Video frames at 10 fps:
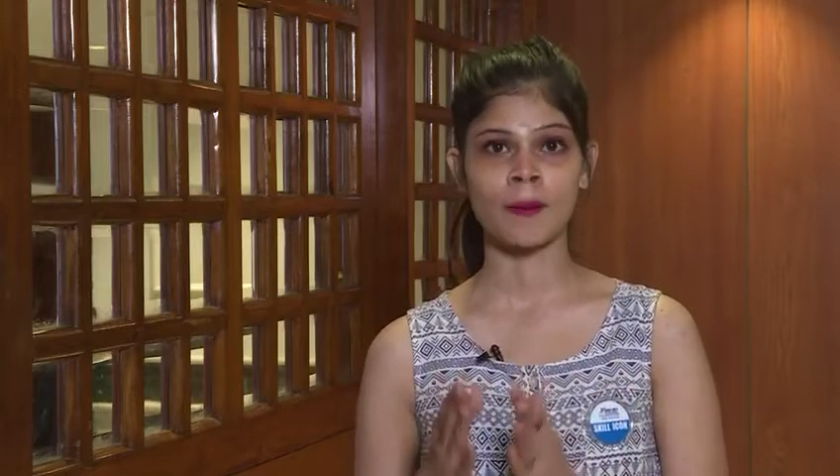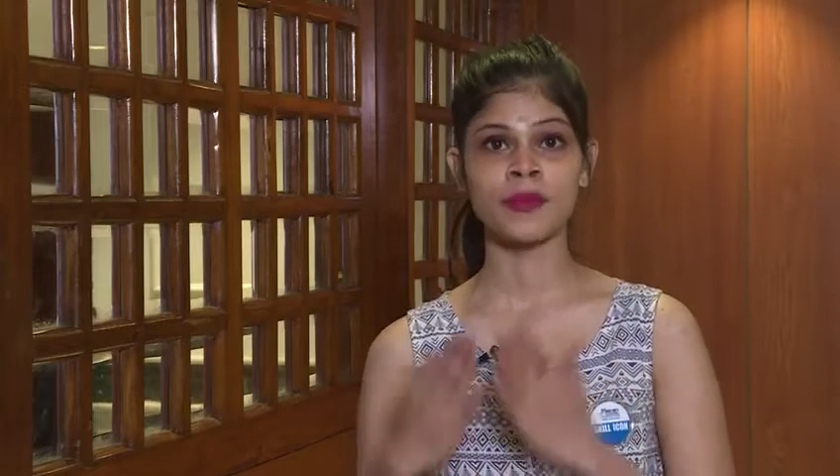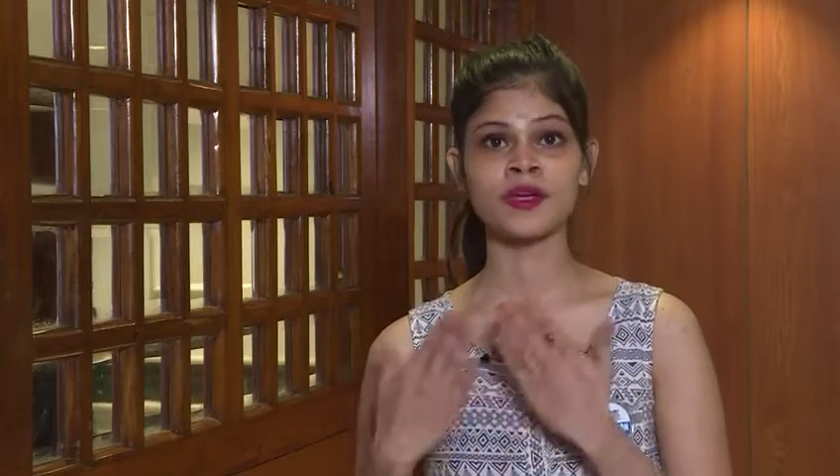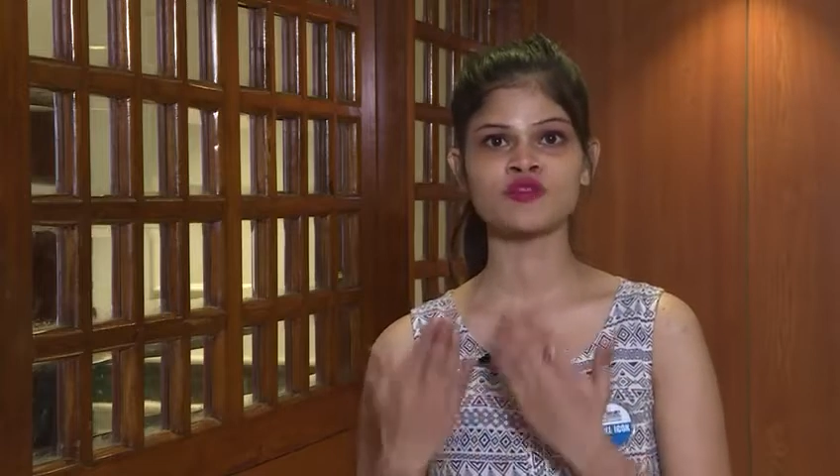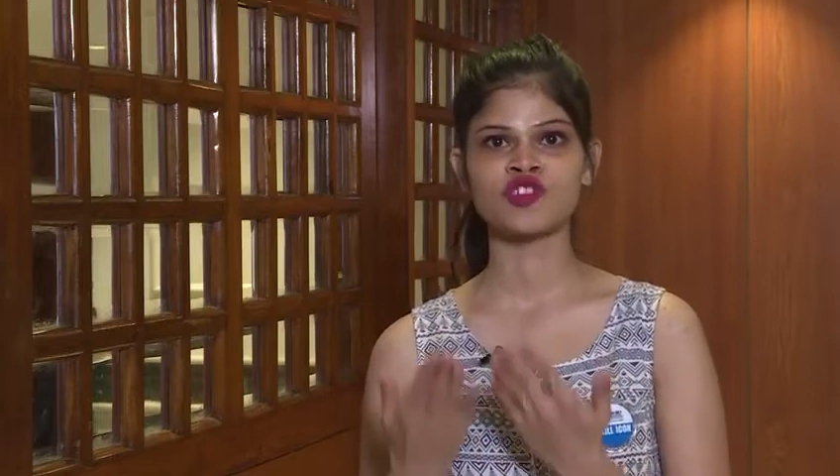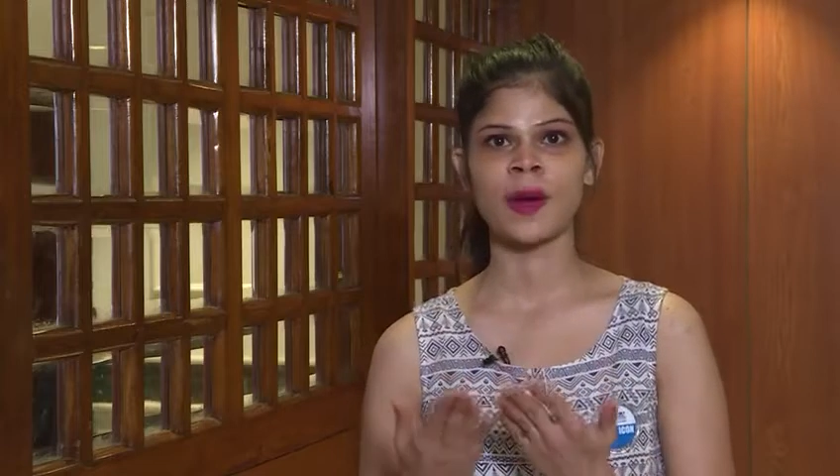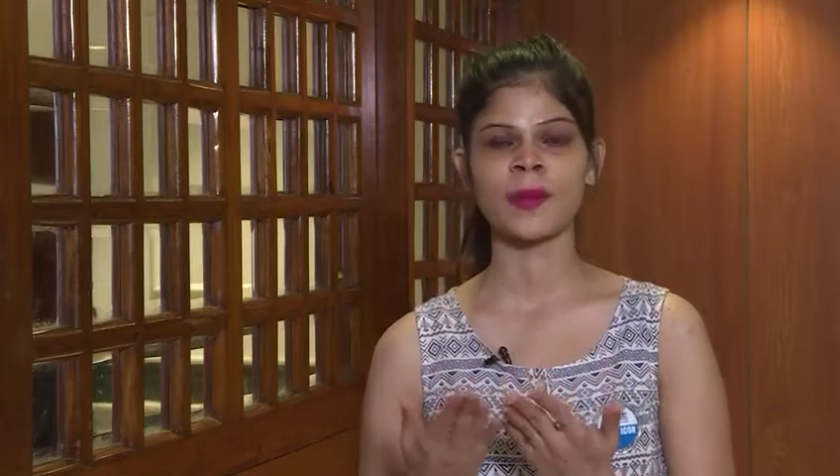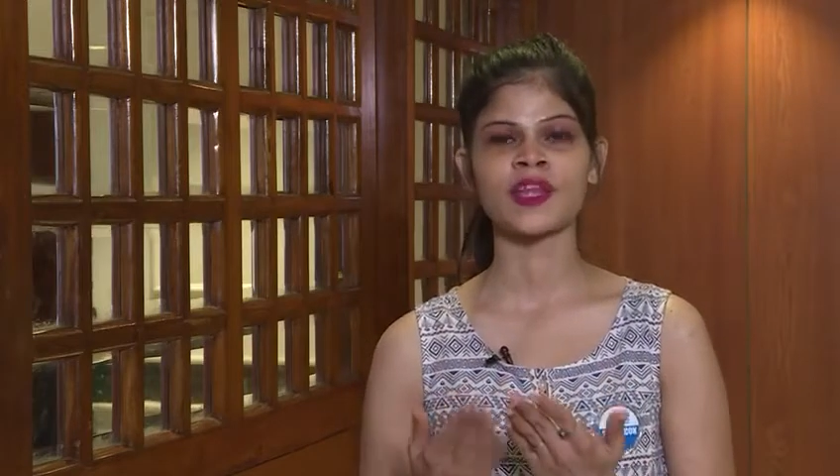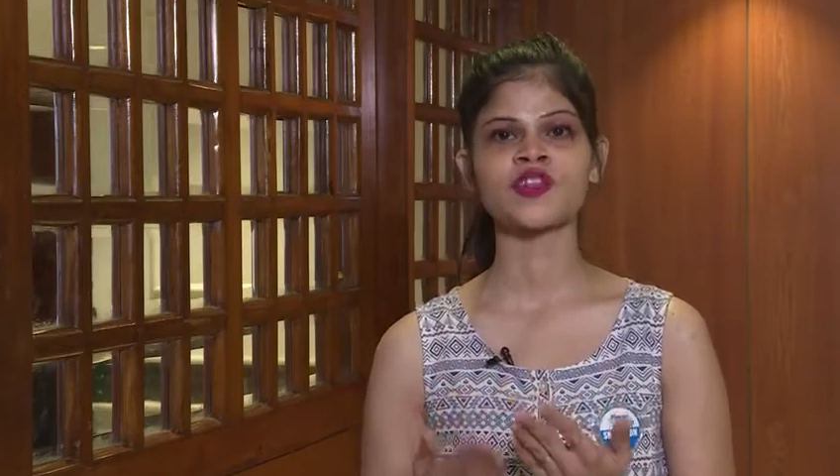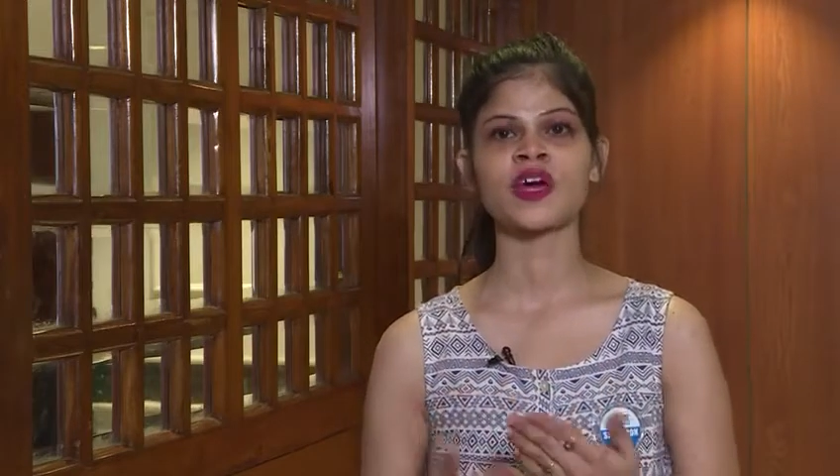भी कुछ
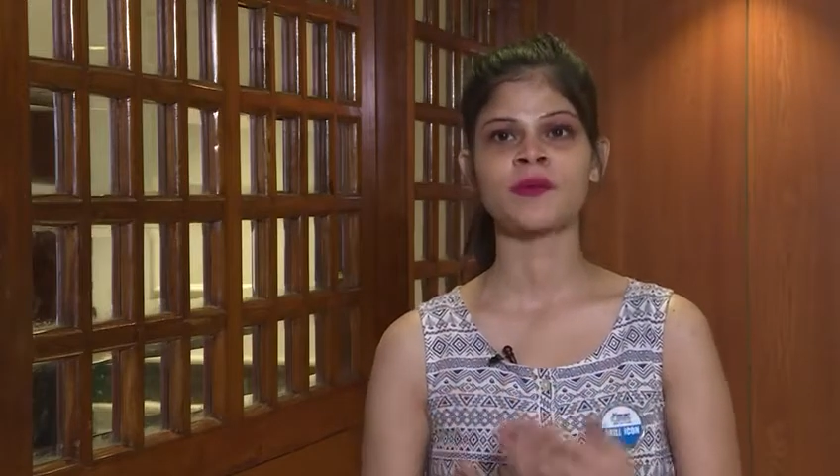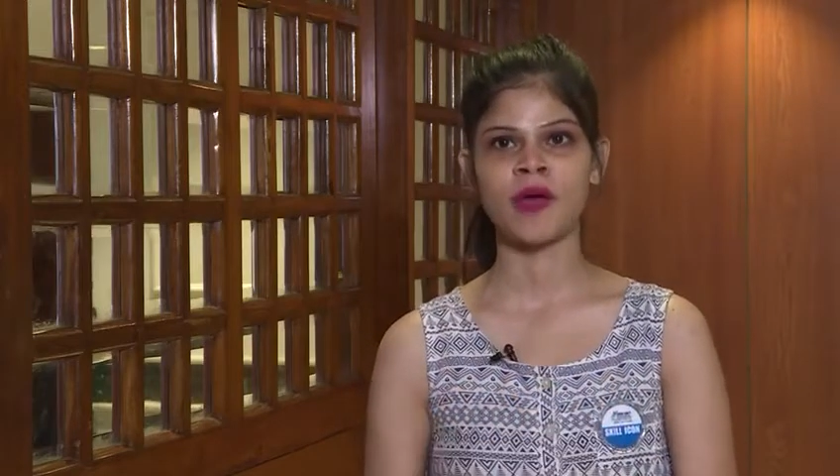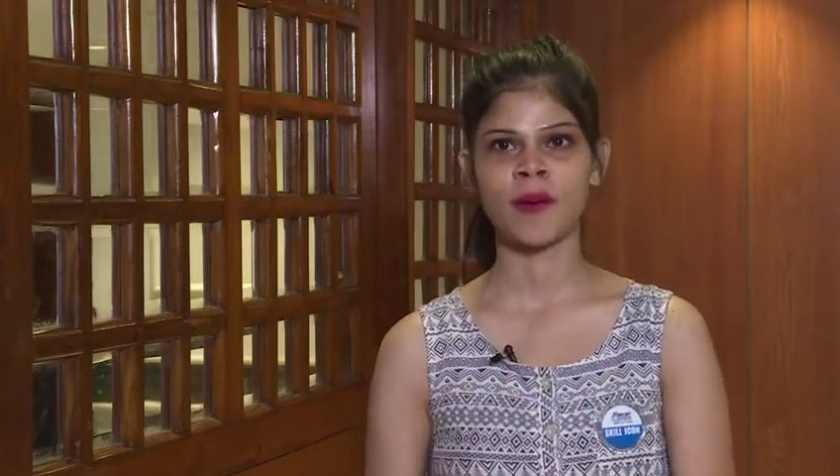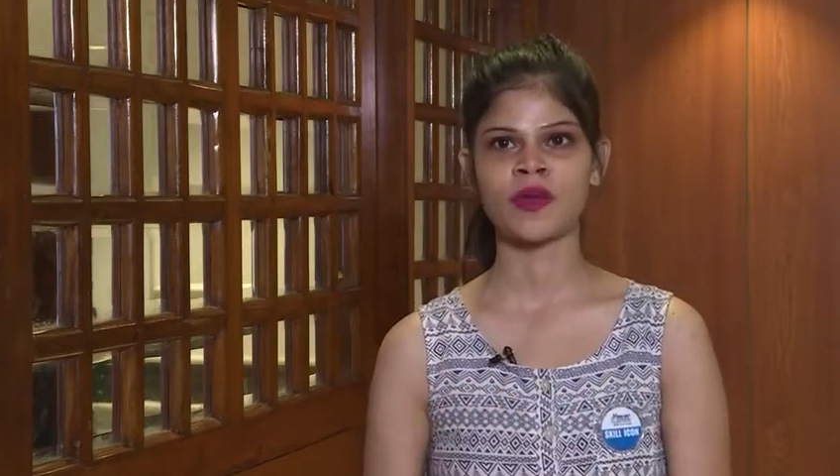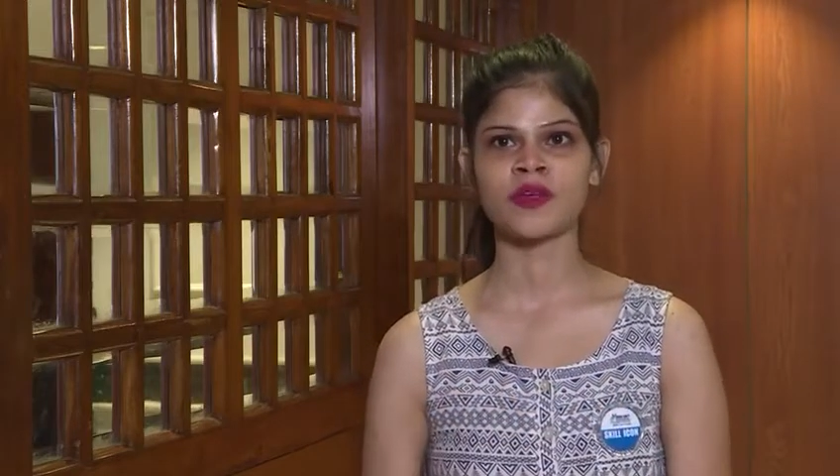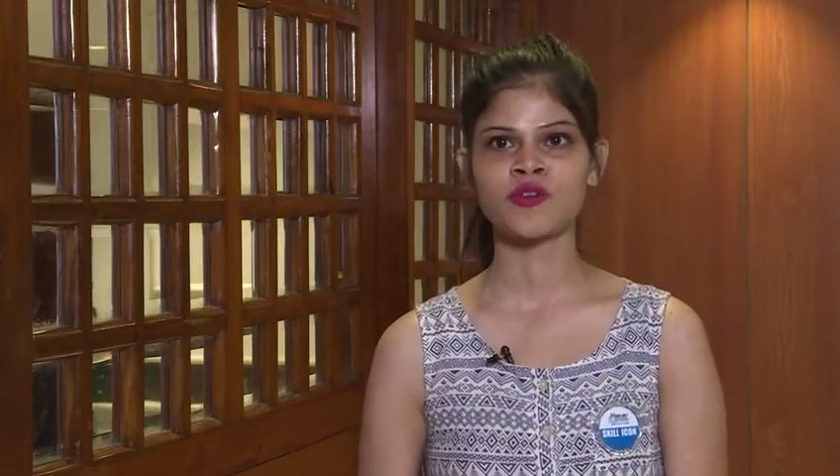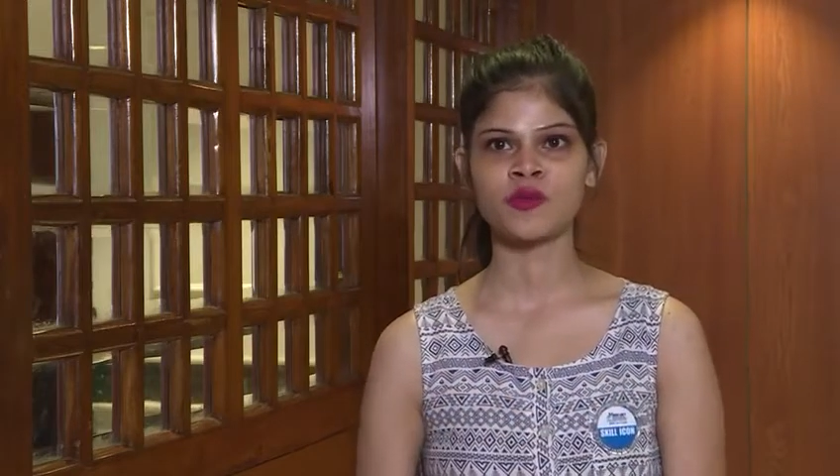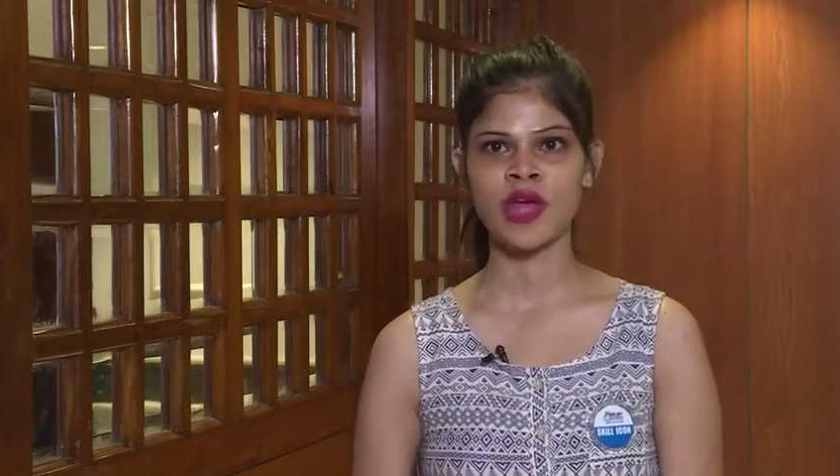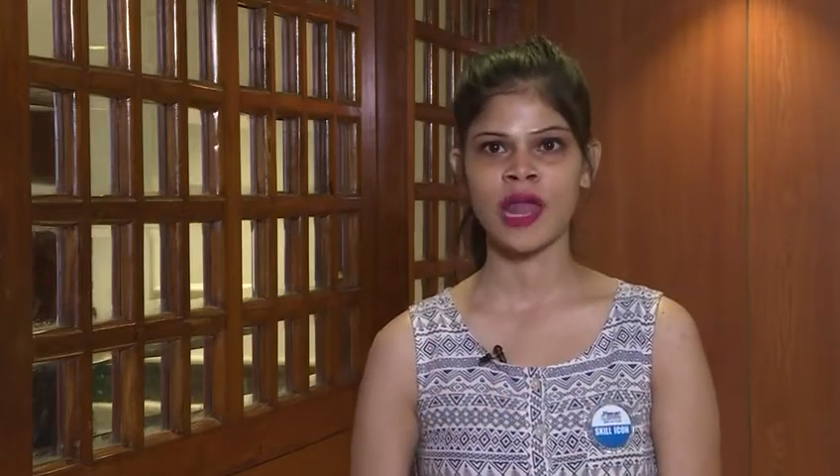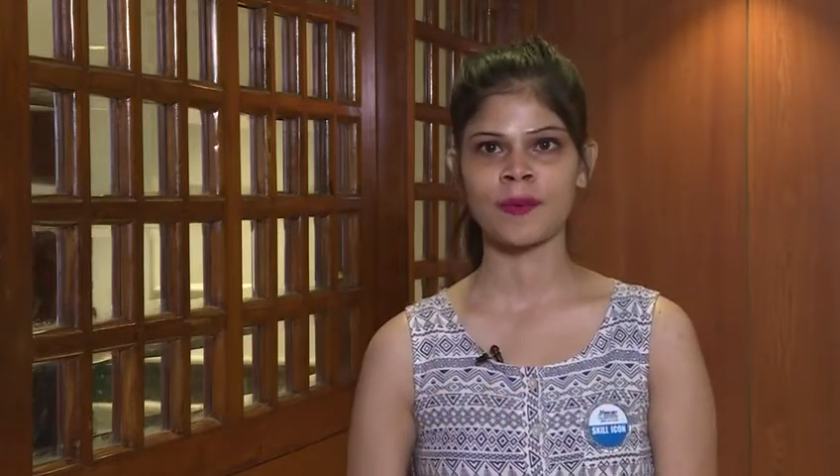काम करें तो घर फैमिली को
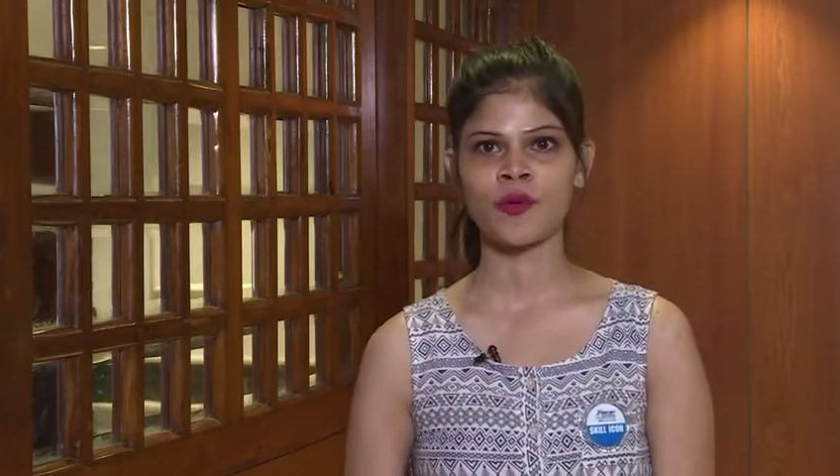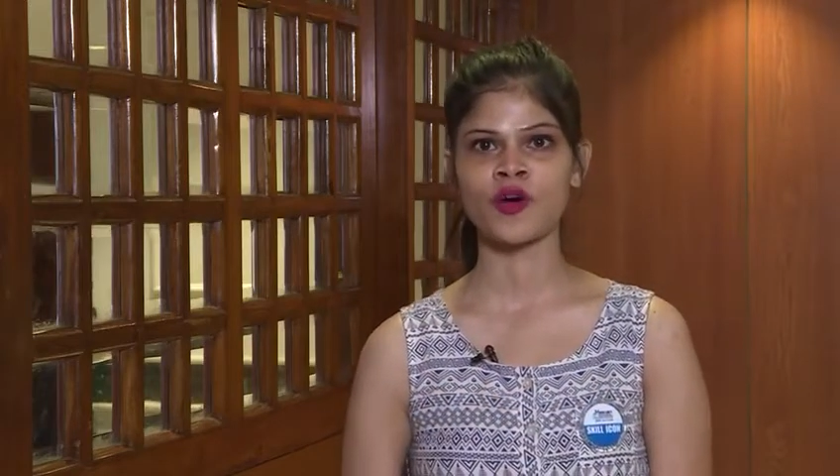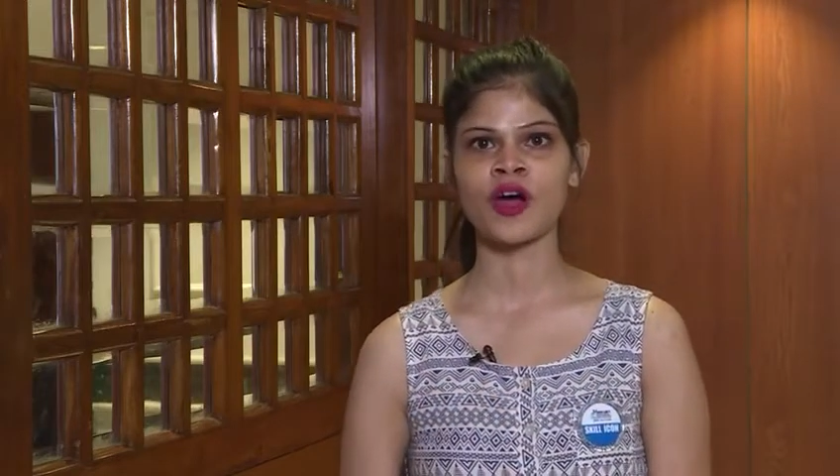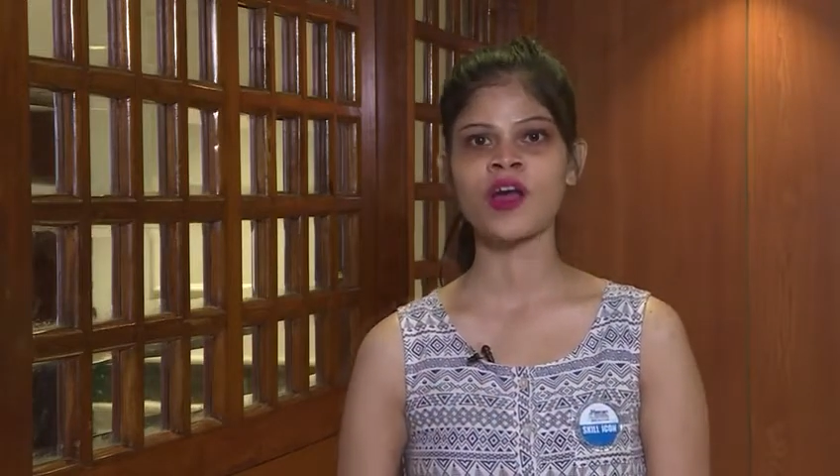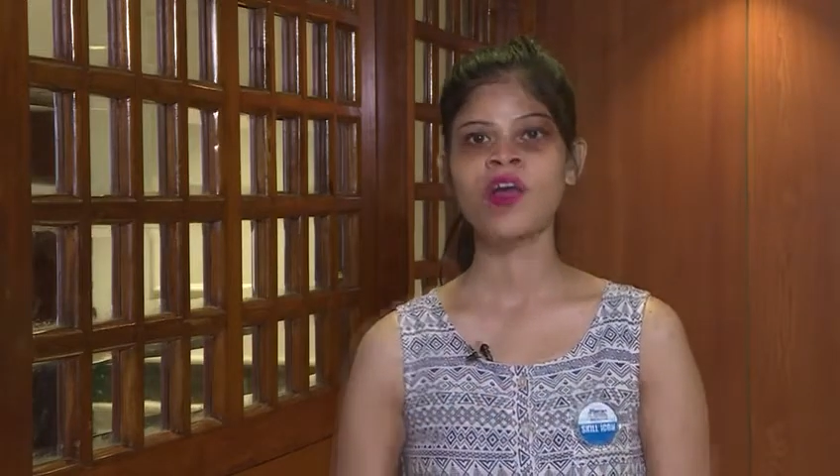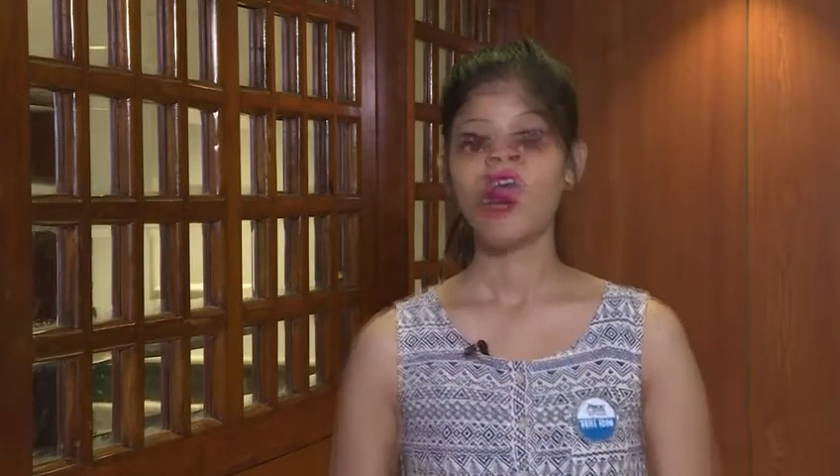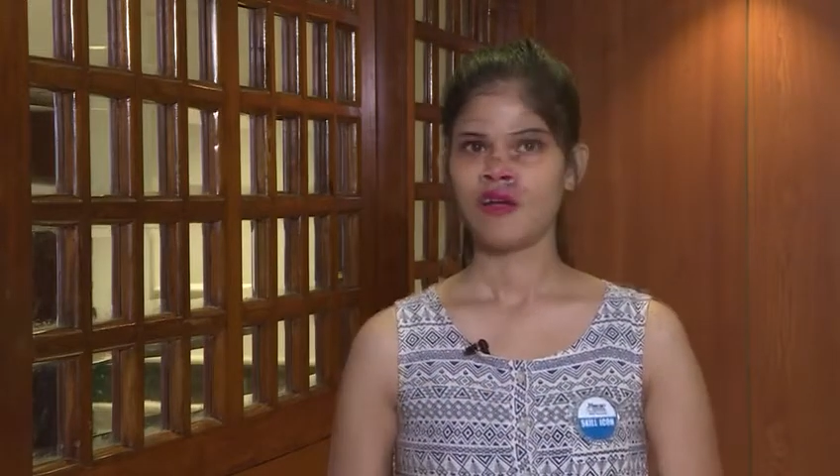भी हेल्प होगा